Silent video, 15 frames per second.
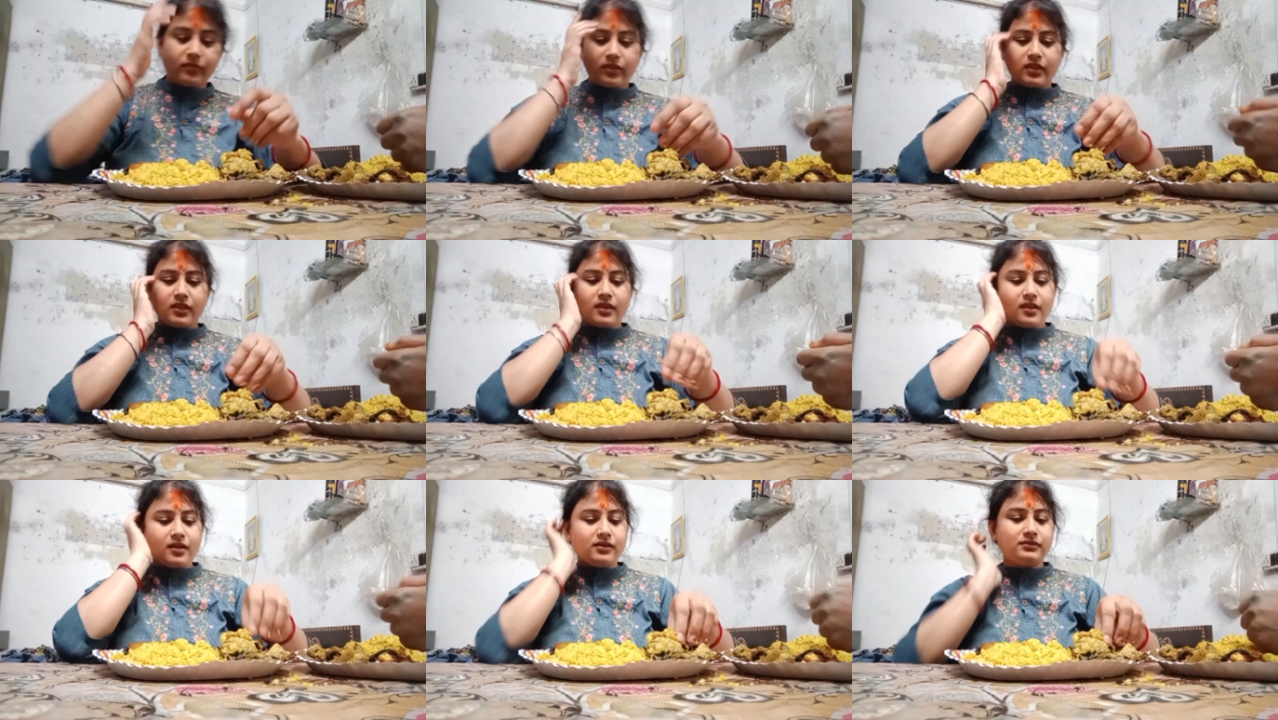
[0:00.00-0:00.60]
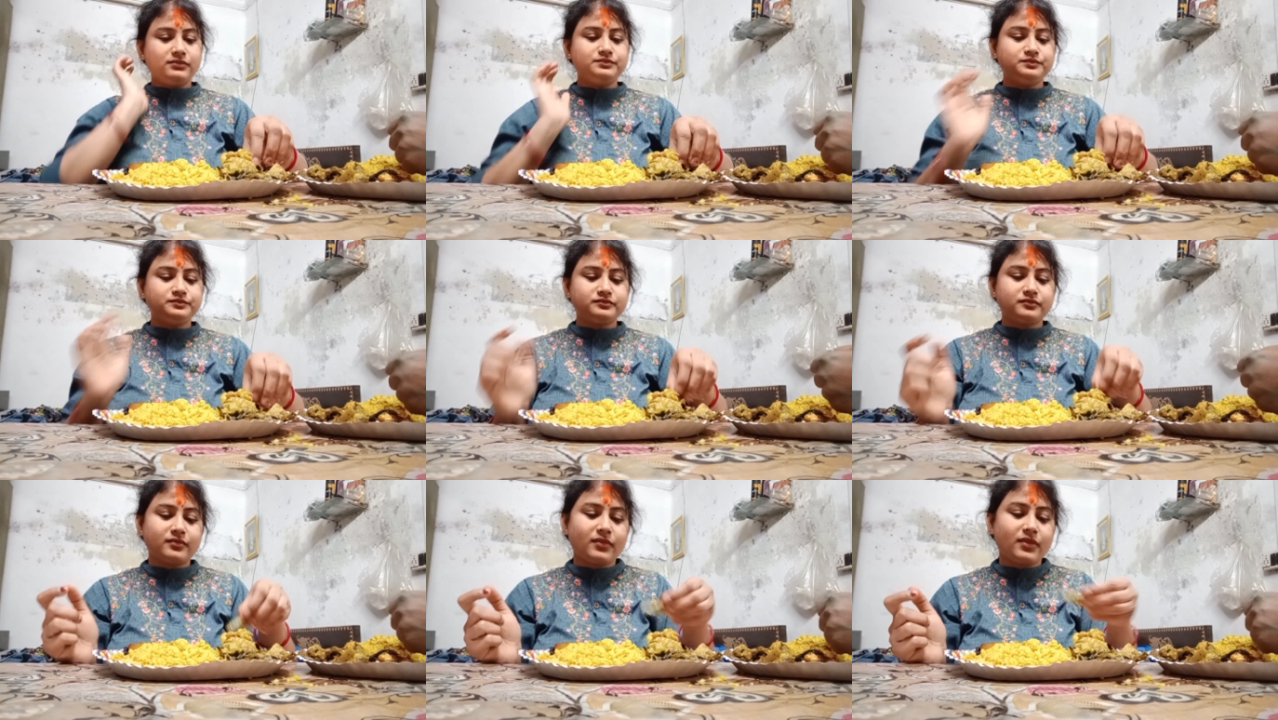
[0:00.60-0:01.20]
সবাই ভালো লাগলে
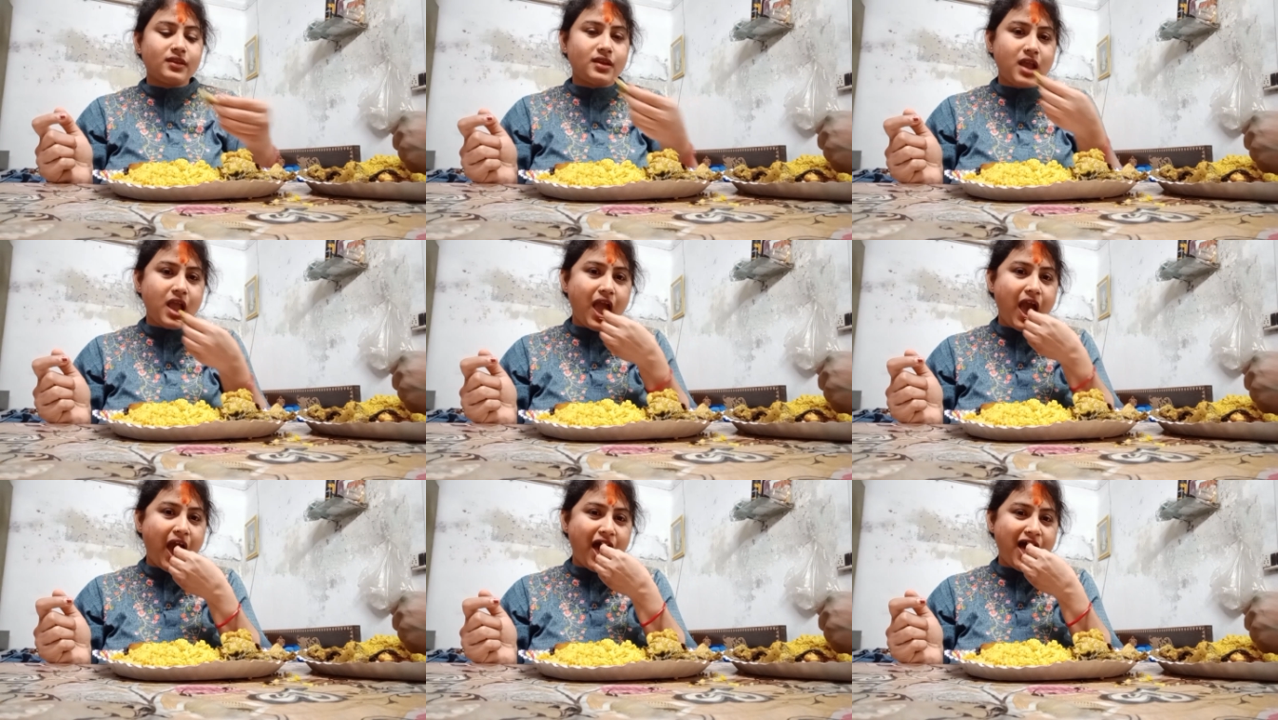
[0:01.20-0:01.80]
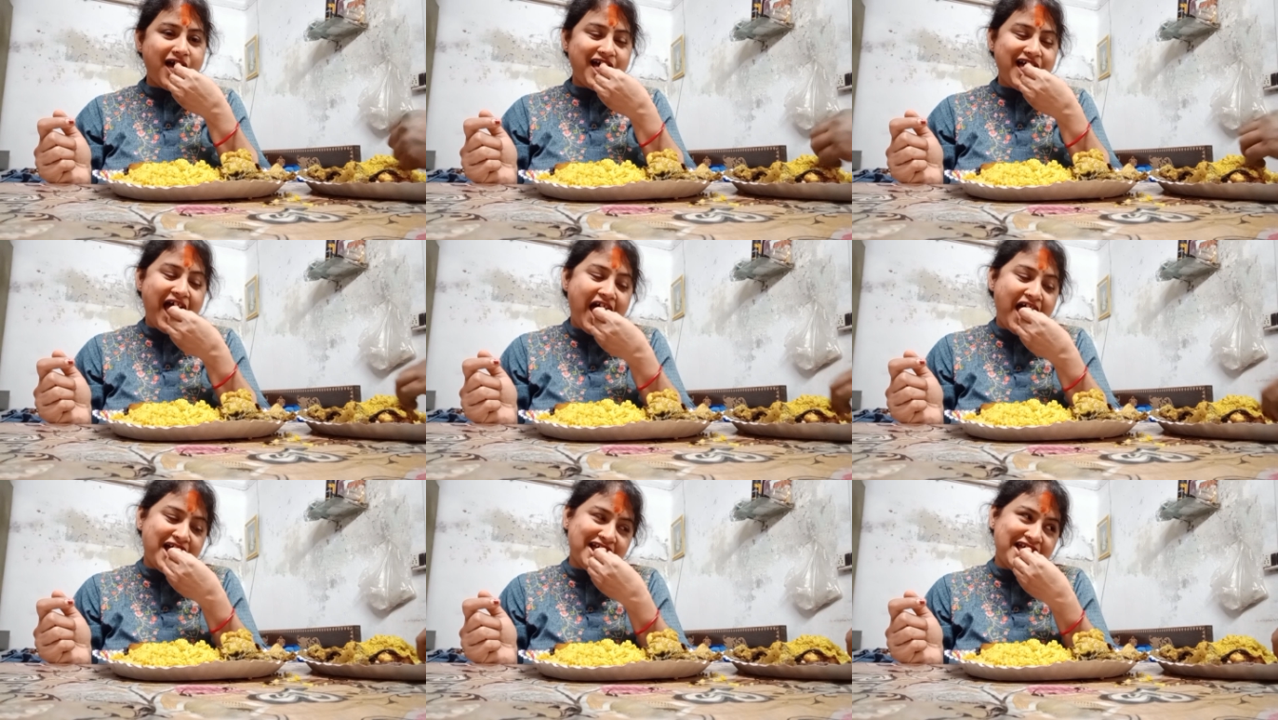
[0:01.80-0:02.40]
অবশ্যই লাইক কমেন্ট শেয়ার
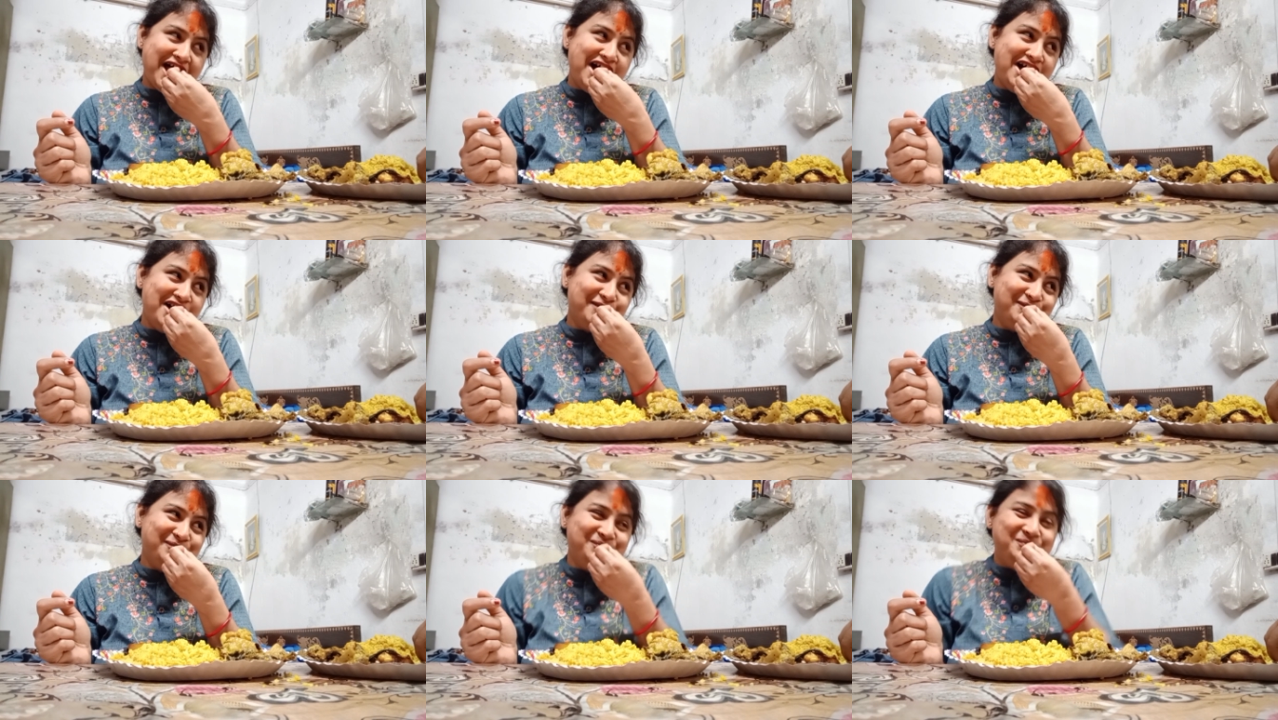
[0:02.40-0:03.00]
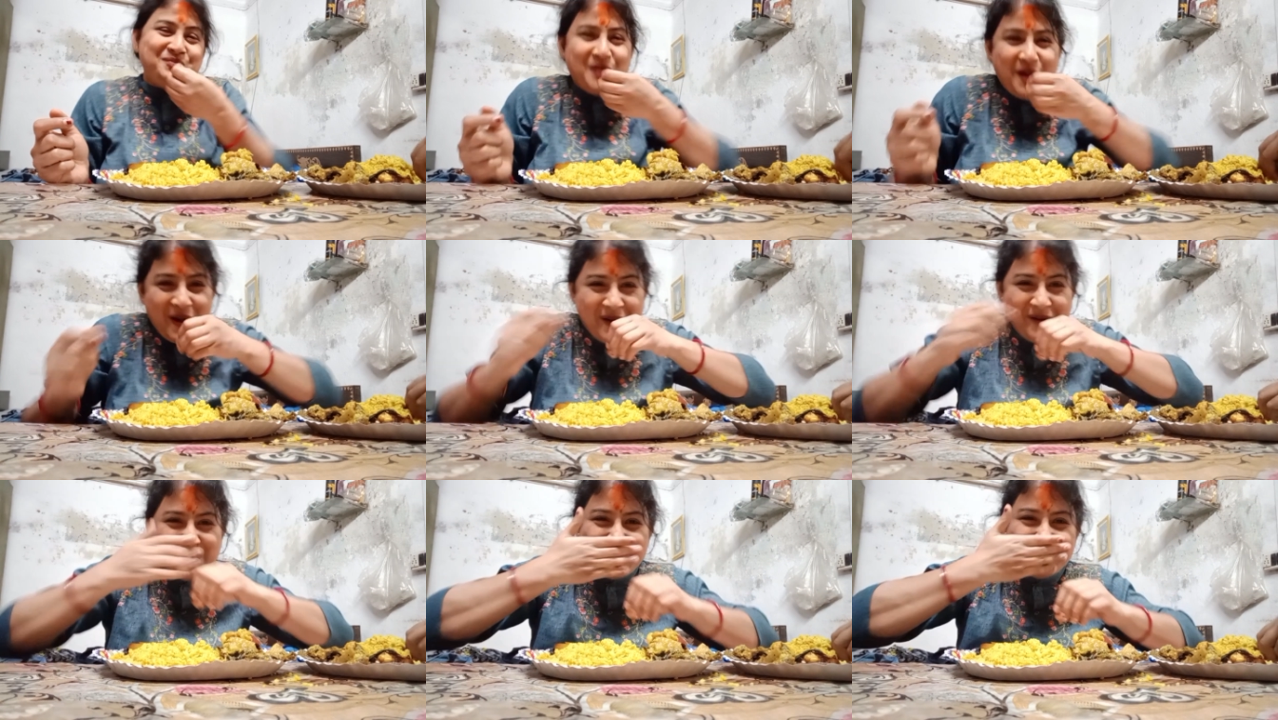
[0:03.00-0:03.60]
করো ঠিক আছে তো চলো
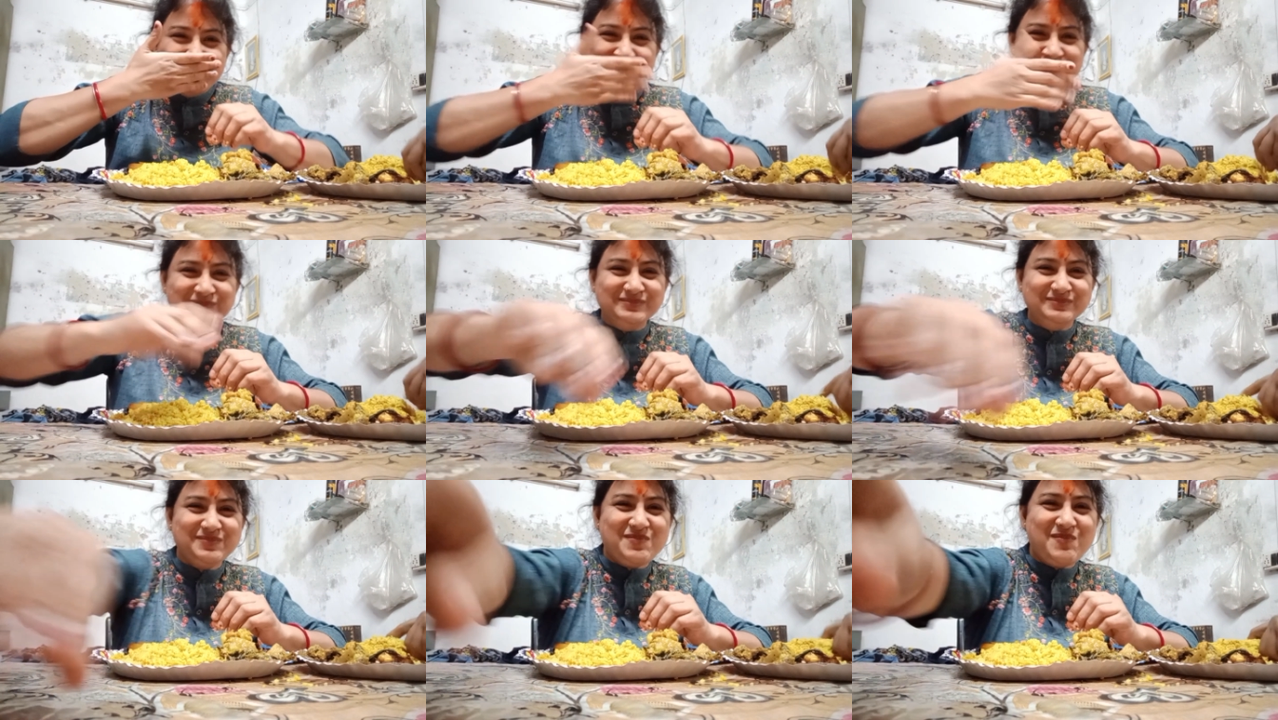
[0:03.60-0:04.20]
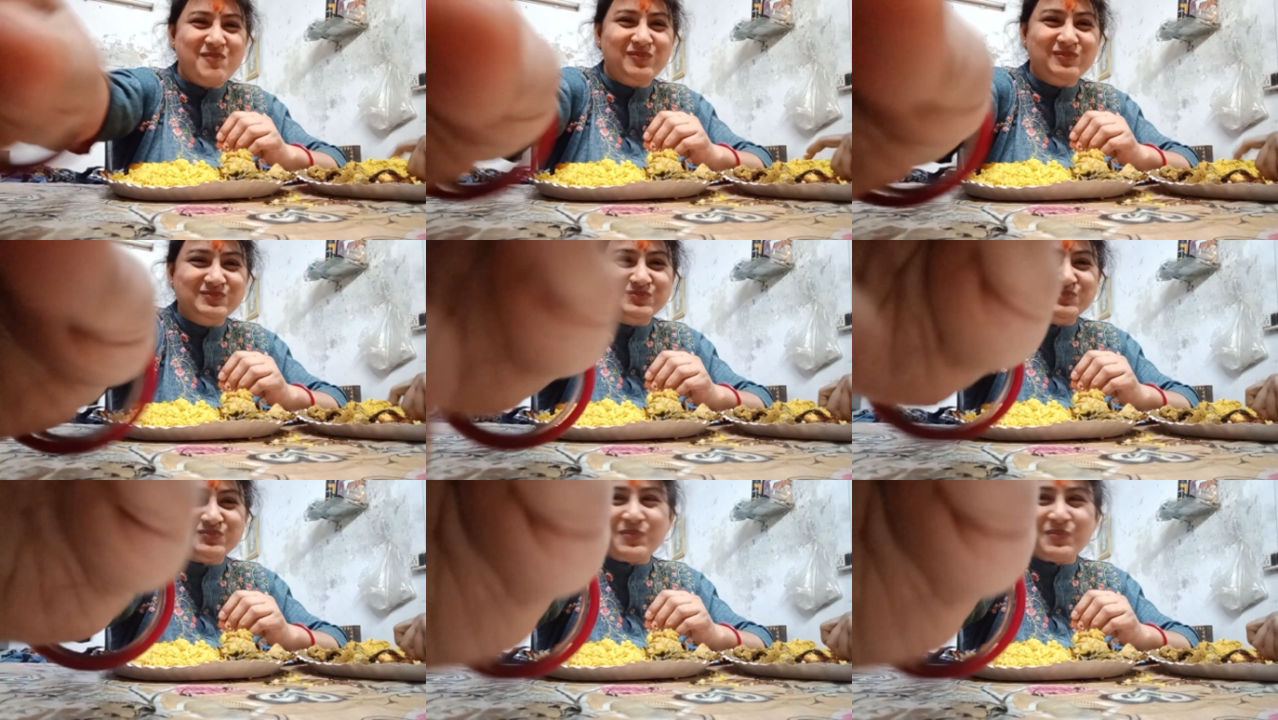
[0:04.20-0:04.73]
আজকের মতো টাটা বাই বাই